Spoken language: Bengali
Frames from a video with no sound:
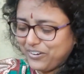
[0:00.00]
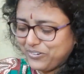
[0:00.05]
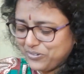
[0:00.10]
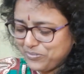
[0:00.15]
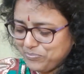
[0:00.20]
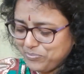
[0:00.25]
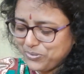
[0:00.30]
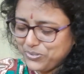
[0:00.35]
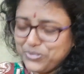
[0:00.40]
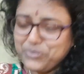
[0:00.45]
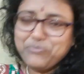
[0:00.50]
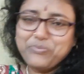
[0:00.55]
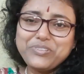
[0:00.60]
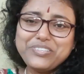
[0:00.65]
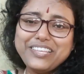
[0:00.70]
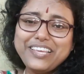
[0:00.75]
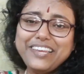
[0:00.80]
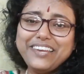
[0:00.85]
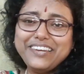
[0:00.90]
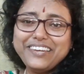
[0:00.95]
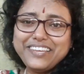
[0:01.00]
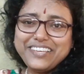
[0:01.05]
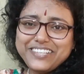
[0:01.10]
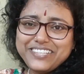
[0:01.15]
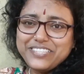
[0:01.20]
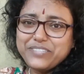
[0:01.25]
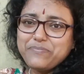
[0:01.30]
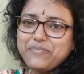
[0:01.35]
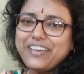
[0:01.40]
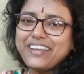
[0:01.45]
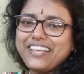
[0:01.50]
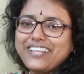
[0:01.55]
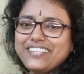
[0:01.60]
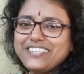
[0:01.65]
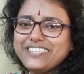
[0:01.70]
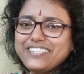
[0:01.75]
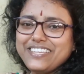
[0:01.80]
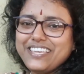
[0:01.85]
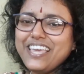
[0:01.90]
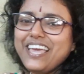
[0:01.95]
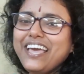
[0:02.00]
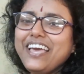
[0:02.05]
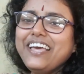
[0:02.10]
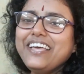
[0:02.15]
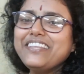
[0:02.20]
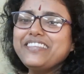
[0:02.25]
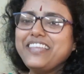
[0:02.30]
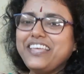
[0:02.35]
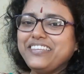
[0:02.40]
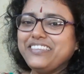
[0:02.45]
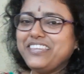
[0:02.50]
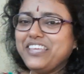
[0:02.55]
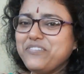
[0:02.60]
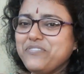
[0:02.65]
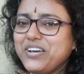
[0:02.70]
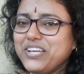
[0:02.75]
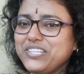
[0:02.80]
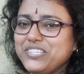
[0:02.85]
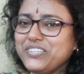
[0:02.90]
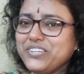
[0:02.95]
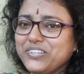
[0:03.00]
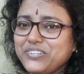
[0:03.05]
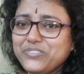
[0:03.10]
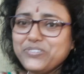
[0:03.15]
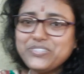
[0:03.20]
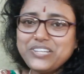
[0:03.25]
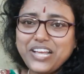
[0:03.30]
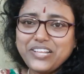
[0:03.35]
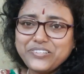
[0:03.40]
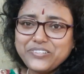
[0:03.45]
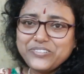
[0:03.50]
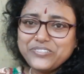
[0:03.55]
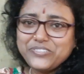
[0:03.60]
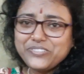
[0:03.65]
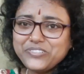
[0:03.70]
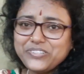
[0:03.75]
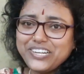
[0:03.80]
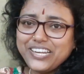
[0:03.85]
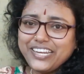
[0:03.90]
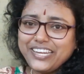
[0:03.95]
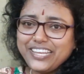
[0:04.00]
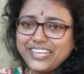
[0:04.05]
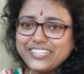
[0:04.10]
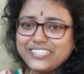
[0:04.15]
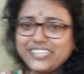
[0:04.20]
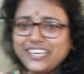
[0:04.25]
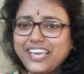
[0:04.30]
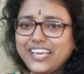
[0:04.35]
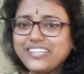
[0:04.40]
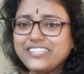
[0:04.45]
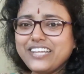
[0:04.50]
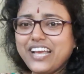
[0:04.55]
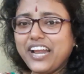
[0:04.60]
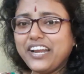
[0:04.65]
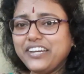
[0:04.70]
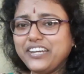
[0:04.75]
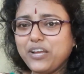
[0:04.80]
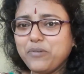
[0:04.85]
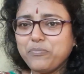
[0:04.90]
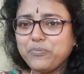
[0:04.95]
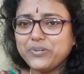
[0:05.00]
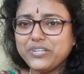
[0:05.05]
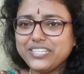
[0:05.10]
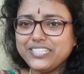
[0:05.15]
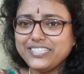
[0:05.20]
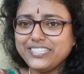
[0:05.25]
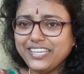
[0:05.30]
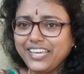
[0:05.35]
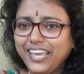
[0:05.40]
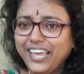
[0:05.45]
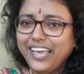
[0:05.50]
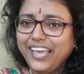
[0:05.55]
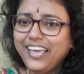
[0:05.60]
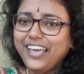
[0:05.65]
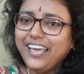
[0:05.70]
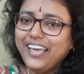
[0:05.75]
এখন বসে বসে রিলস বানাচ্ছি দেখতেই পাচ্ছ একটু সাজুগুজু করে নিয়েছি এই শাড়িটা পরেছি